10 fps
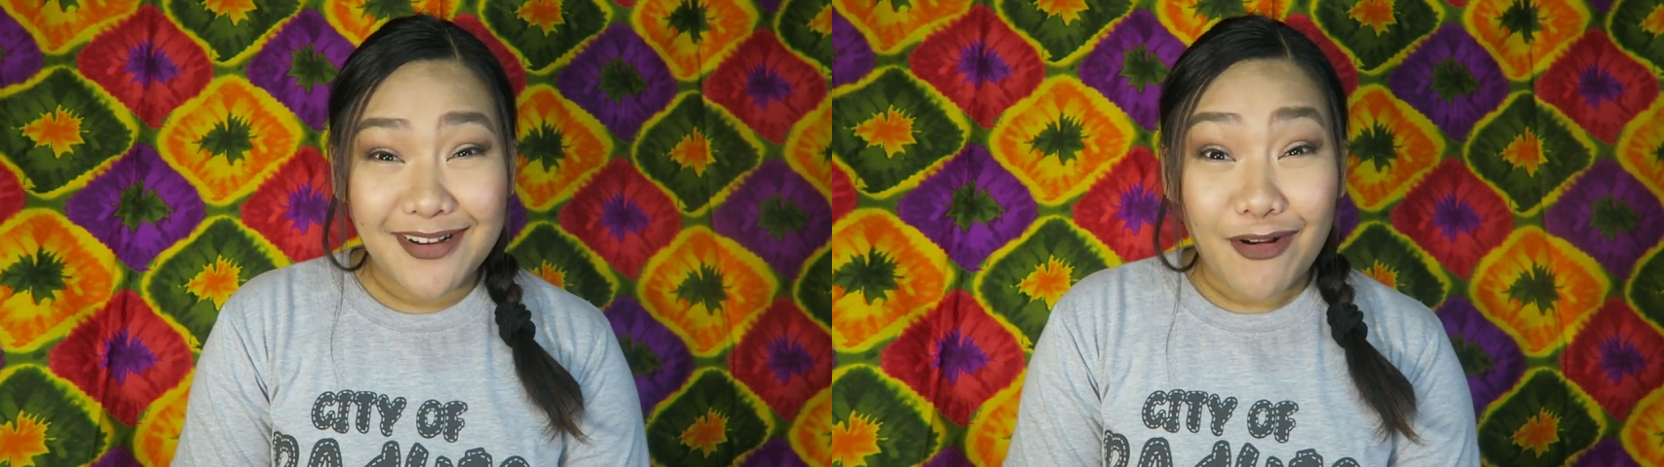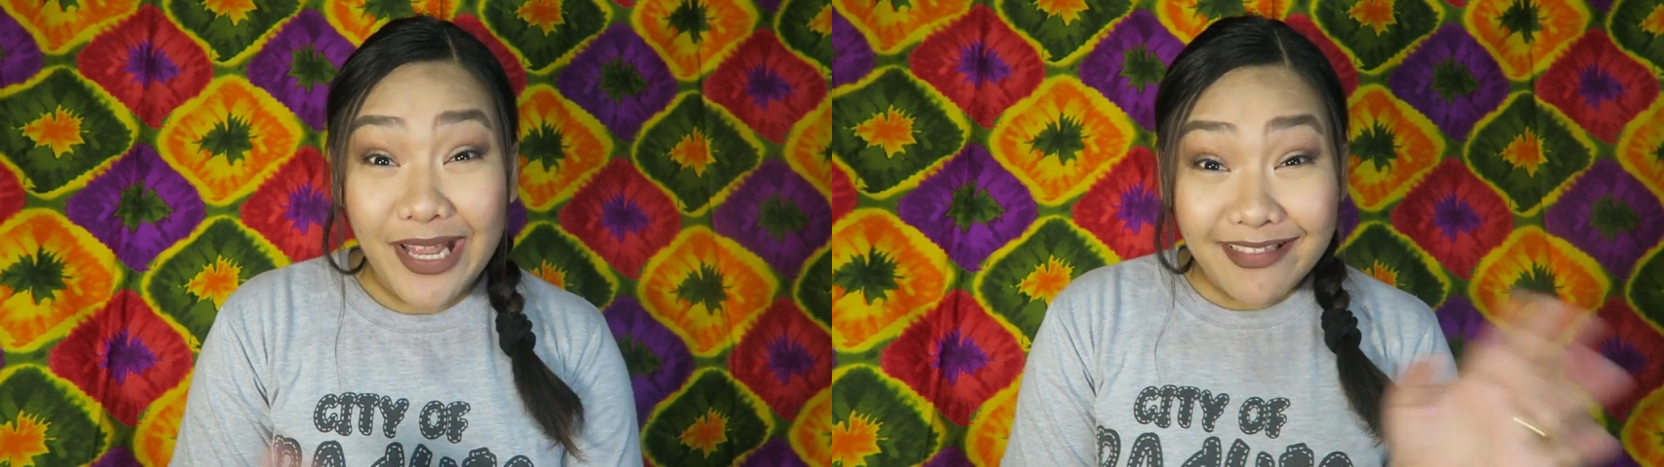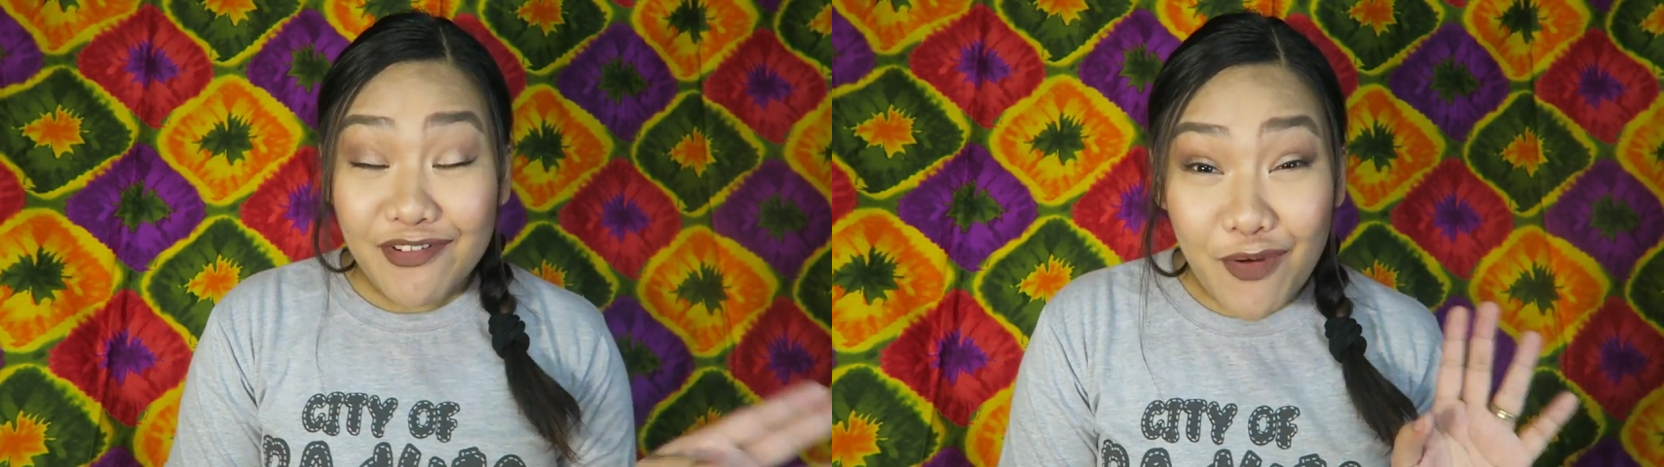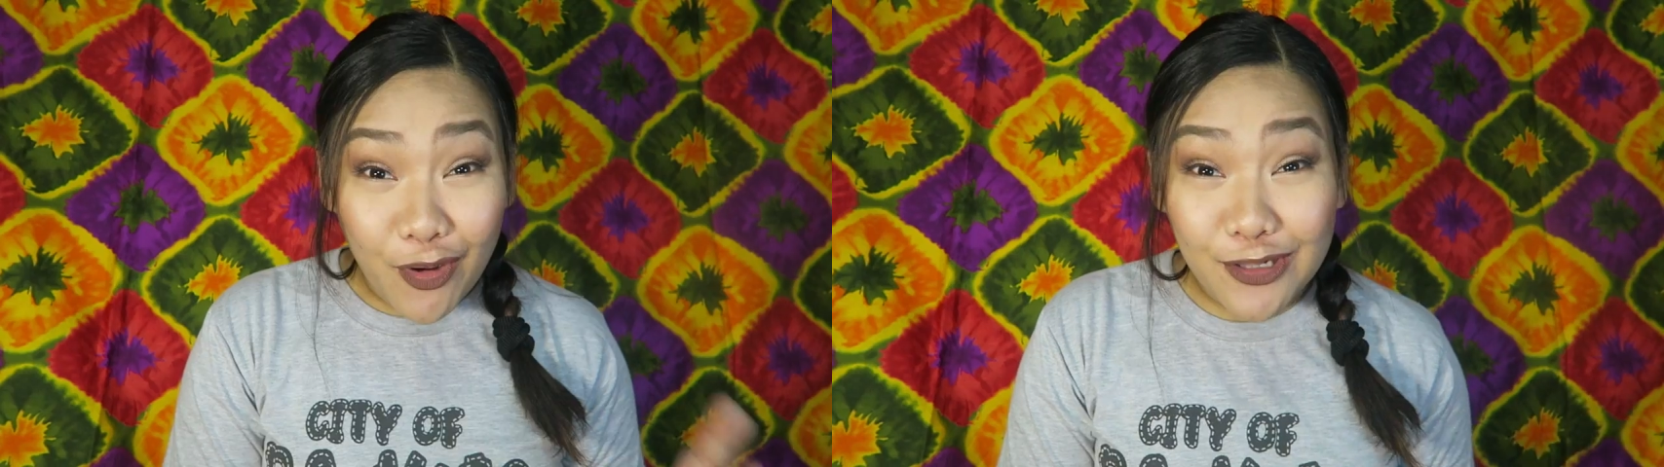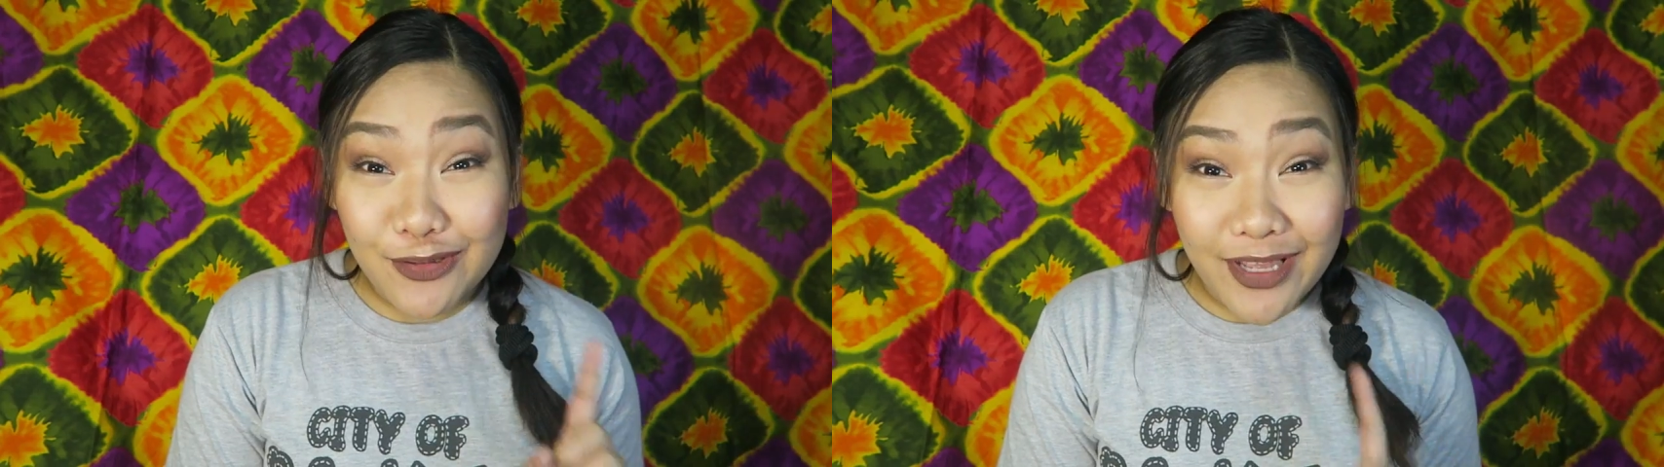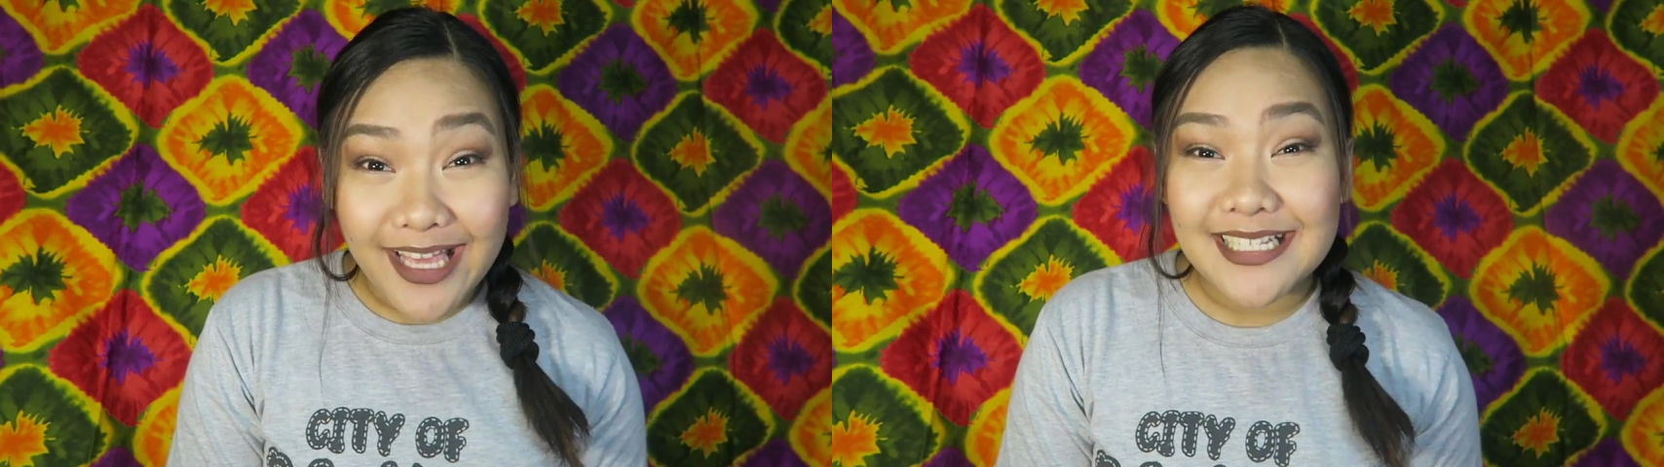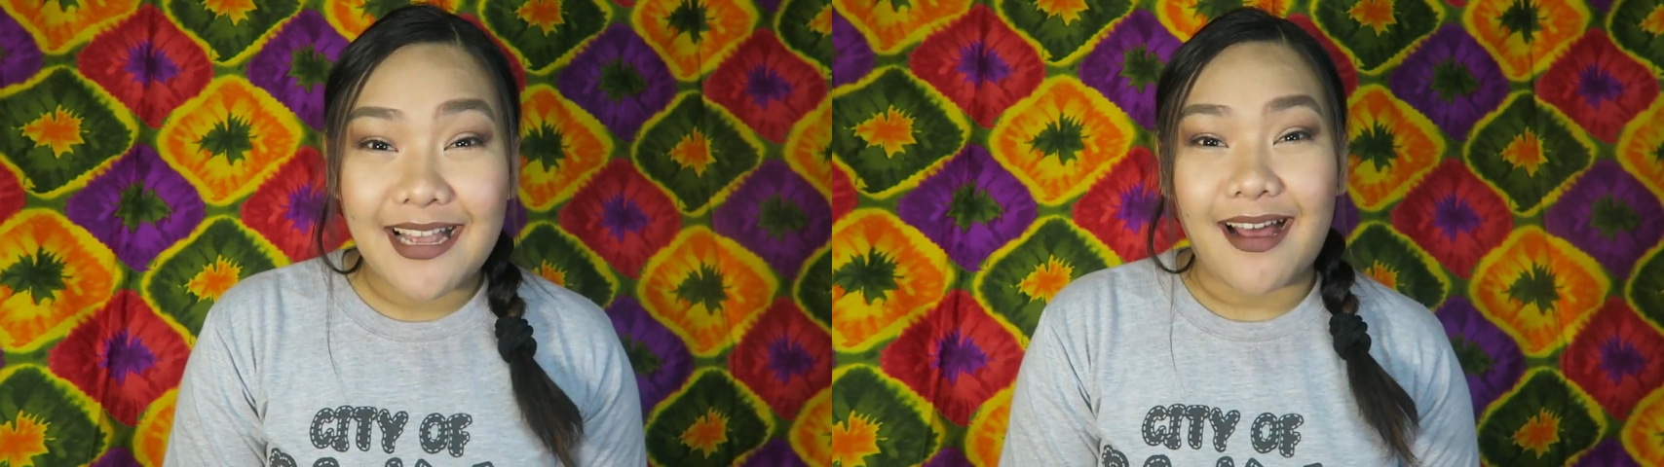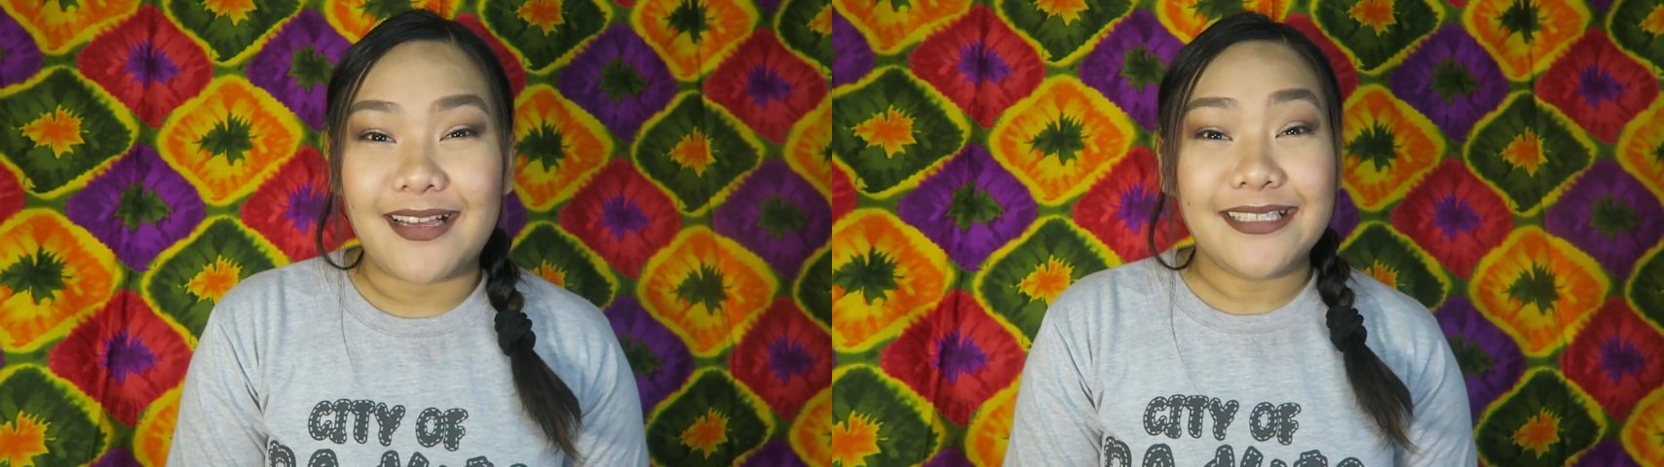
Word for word: Collective haul to guys ha.